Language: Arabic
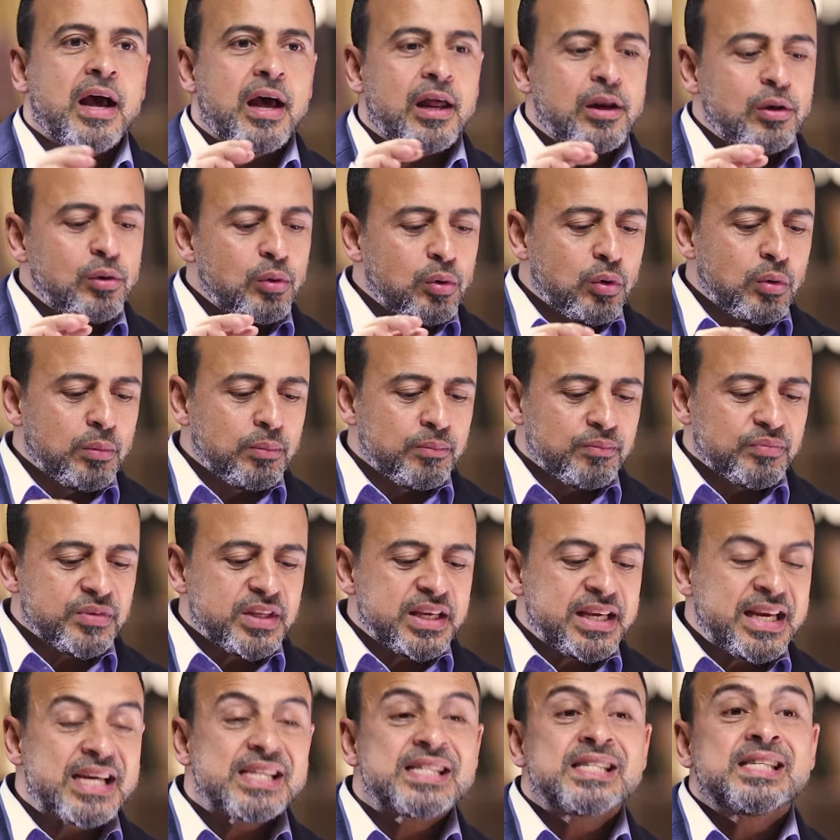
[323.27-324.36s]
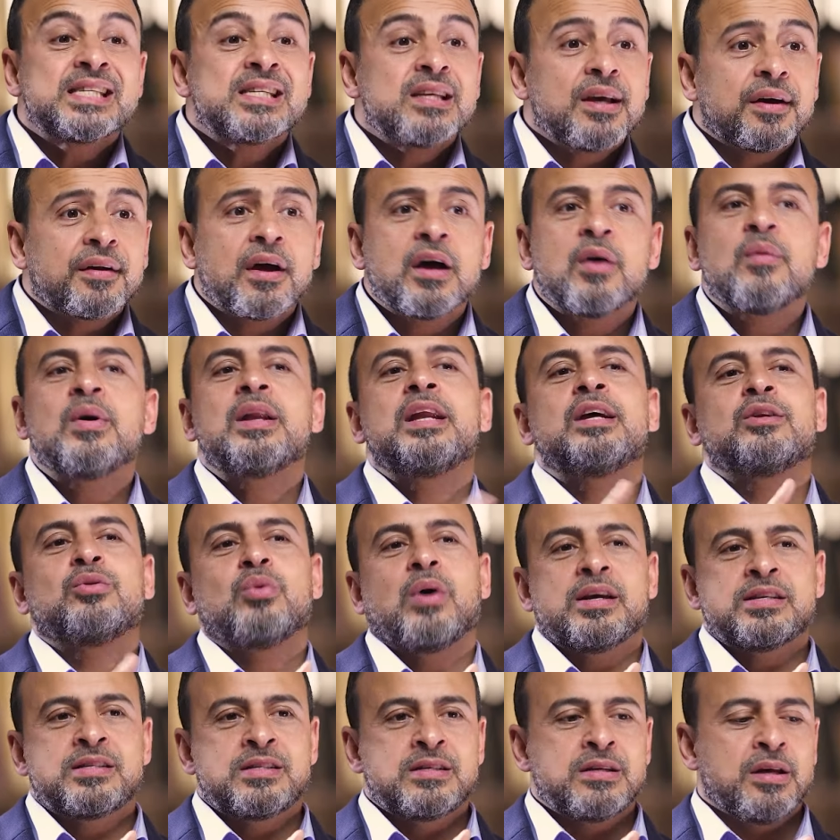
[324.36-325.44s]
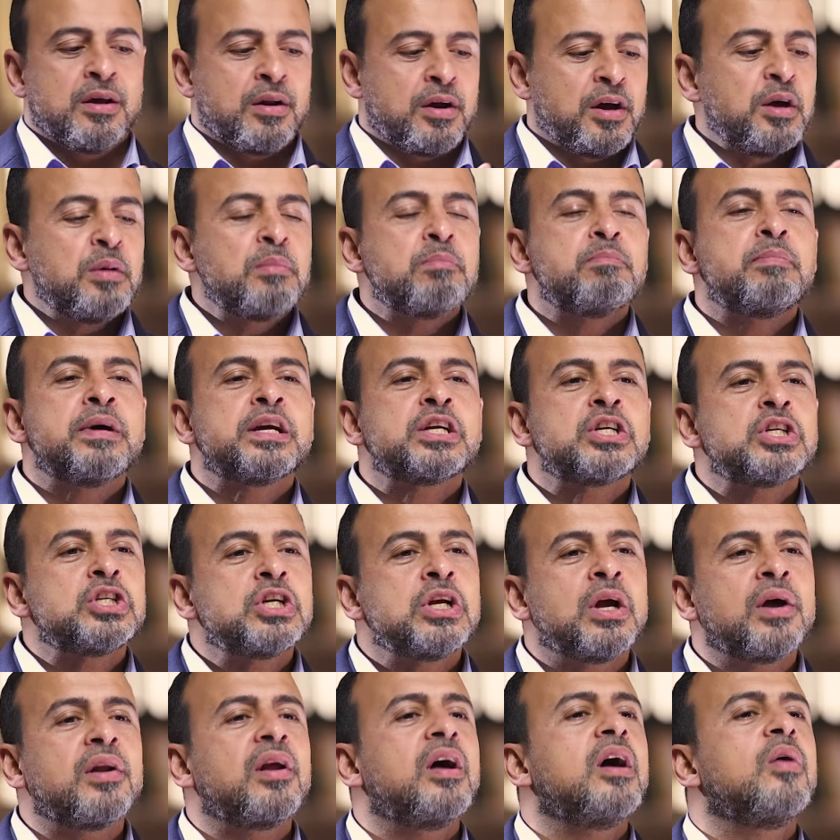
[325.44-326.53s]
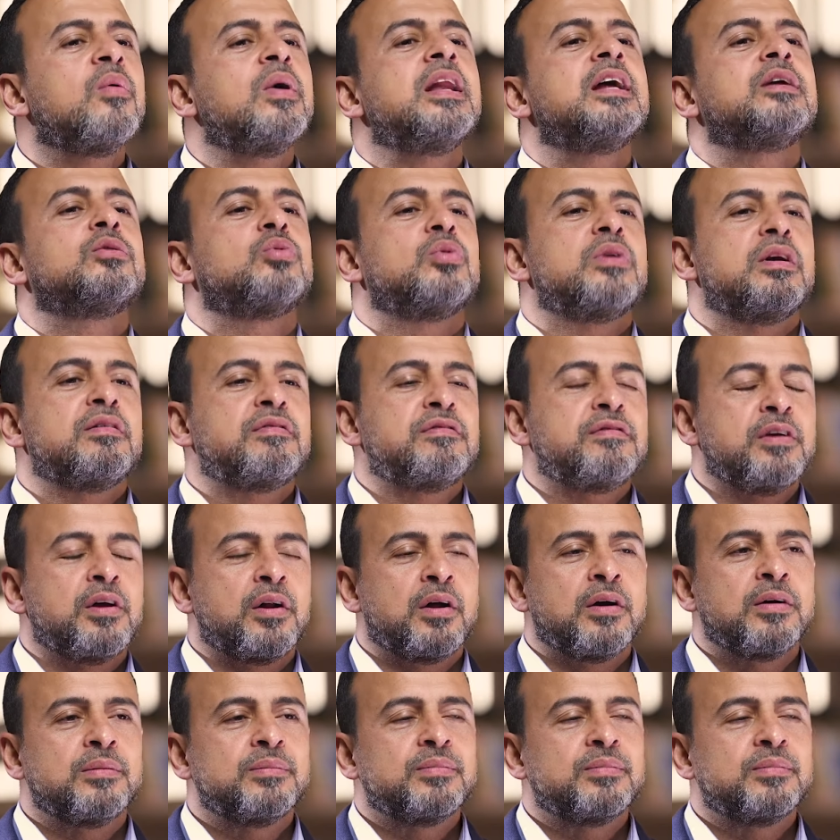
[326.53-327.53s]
قال لهم يسرا ولا تعسرا بشرا ولا تنفرا